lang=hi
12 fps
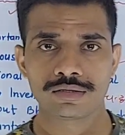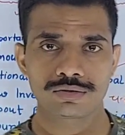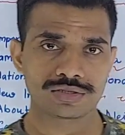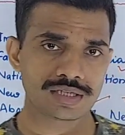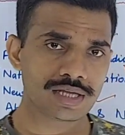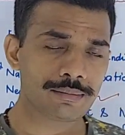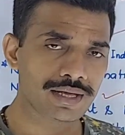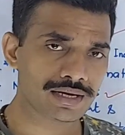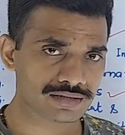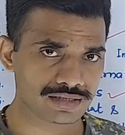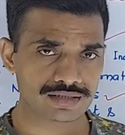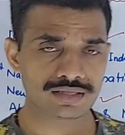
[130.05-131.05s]
तो इसलिए
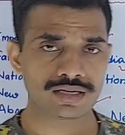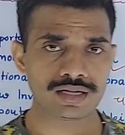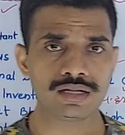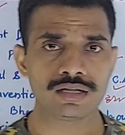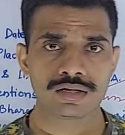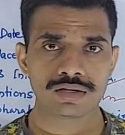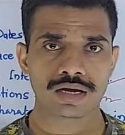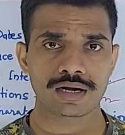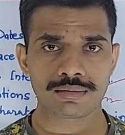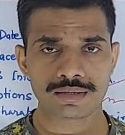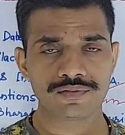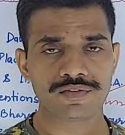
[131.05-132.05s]
मेहनत करते रहें
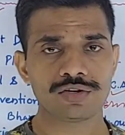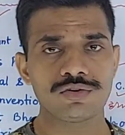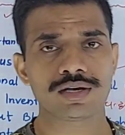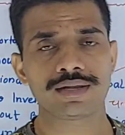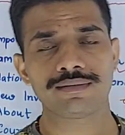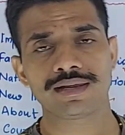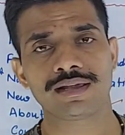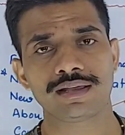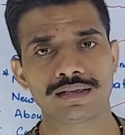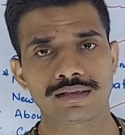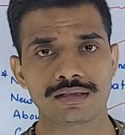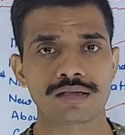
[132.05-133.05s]
अगला मेरा वीडियो आने वाला
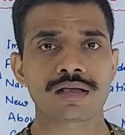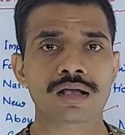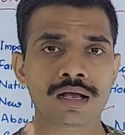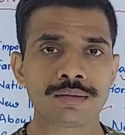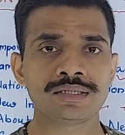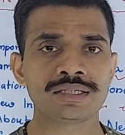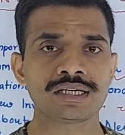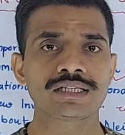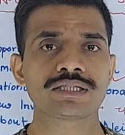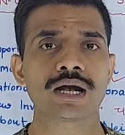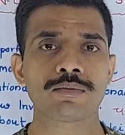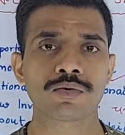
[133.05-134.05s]
है कि कब इनके
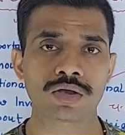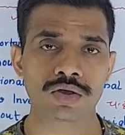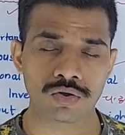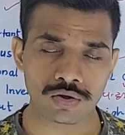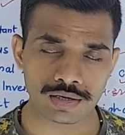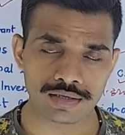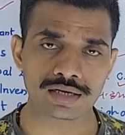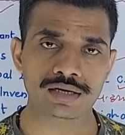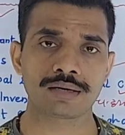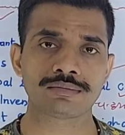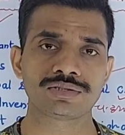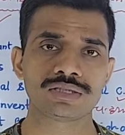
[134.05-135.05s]
एग्ज़ाम होंगे कॉल लेटर
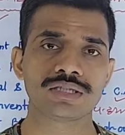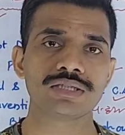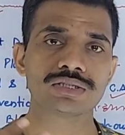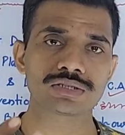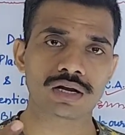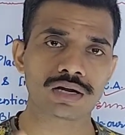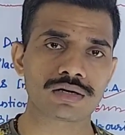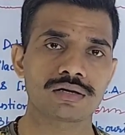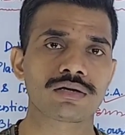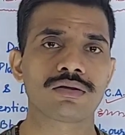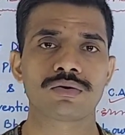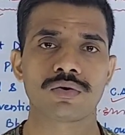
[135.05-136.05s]
कब से स्टार्ट
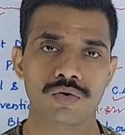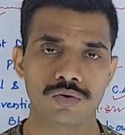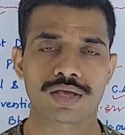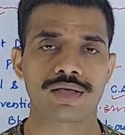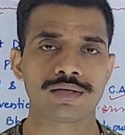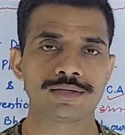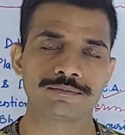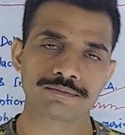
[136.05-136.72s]
होंगे